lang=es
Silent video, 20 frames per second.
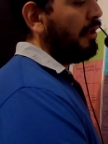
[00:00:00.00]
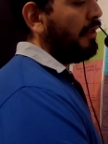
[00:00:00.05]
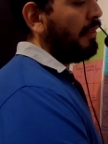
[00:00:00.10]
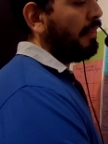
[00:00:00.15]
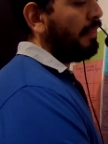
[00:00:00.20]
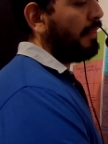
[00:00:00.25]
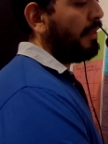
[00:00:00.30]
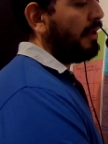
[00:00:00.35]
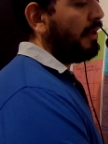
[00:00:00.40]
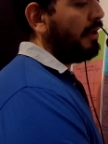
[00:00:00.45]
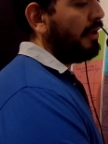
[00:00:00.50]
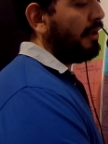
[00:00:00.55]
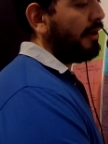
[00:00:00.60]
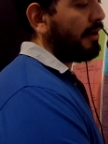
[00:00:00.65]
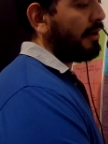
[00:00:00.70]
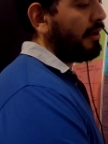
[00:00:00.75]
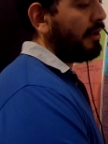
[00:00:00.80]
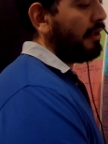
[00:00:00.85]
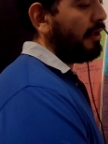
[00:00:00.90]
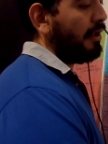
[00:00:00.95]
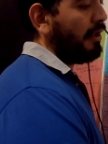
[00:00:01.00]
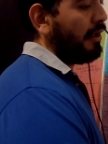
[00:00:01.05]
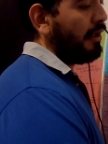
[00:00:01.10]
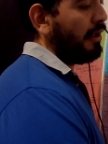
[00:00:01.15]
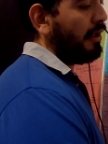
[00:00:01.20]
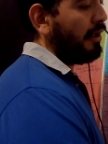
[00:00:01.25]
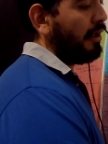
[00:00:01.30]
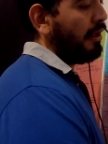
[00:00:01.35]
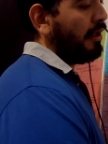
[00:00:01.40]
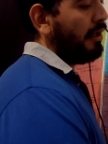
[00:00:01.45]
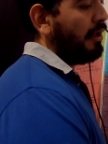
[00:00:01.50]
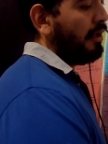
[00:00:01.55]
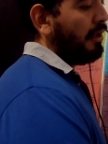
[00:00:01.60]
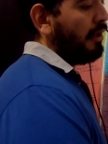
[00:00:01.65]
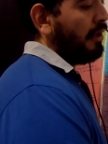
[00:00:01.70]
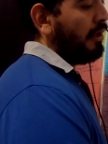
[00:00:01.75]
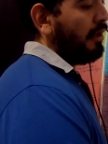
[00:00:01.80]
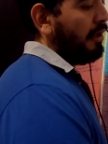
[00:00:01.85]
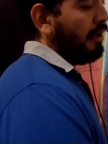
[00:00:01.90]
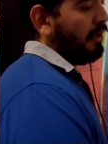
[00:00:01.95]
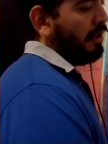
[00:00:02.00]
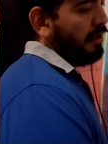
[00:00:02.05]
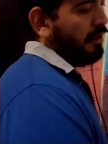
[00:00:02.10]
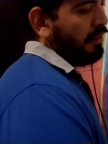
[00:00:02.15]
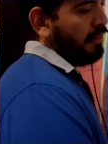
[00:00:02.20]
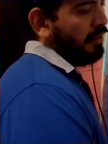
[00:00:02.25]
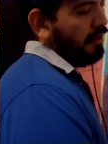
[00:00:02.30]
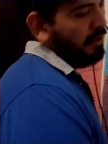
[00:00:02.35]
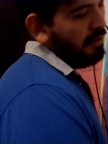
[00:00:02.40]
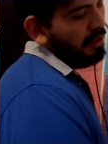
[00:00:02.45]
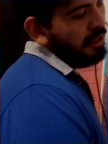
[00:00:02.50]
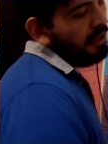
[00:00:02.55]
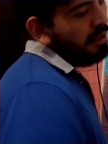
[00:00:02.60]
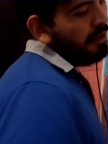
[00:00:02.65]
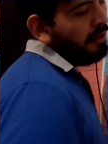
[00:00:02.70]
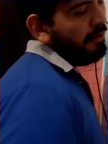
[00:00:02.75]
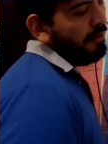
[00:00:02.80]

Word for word: dr dt.